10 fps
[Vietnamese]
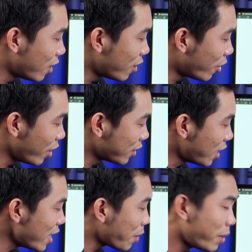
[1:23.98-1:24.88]
rồi à,
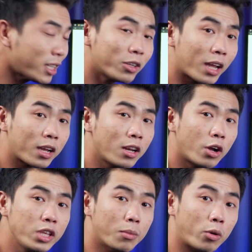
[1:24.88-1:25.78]
tính năng mesh có thể kết
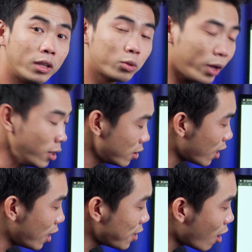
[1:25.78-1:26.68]
nối nhiều bộ định tuyến
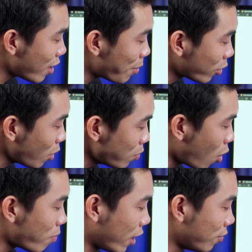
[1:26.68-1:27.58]
để cho ra một tốc
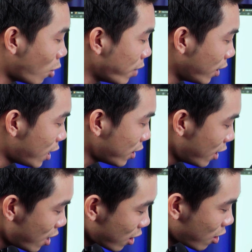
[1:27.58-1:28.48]
độ mạnh và ổn định hơn
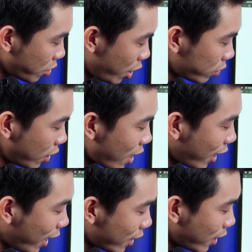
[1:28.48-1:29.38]
còn nhiều tính năng
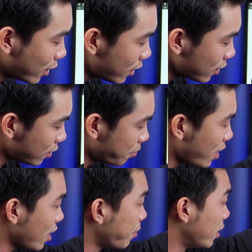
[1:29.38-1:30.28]
khác ở đây nữa
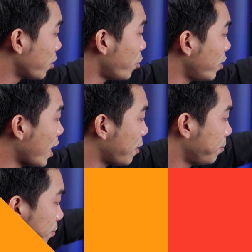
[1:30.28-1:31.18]
bây giờ thì mình sẽ khui ra
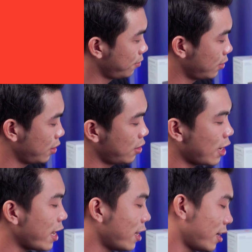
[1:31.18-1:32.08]

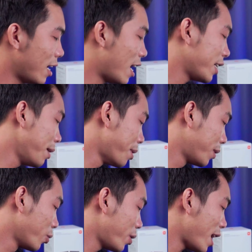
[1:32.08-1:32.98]
đây à, khi mà
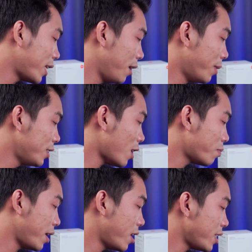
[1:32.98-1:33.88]
mình khui ra thì bên
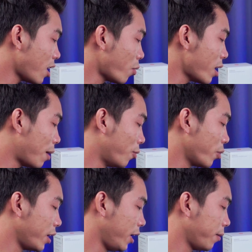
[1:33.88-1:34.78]
trong này nó sẽ có một cái hộp
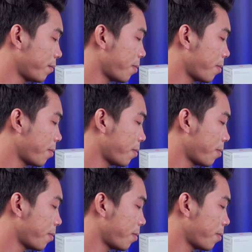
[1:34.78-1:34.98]
phụ kiện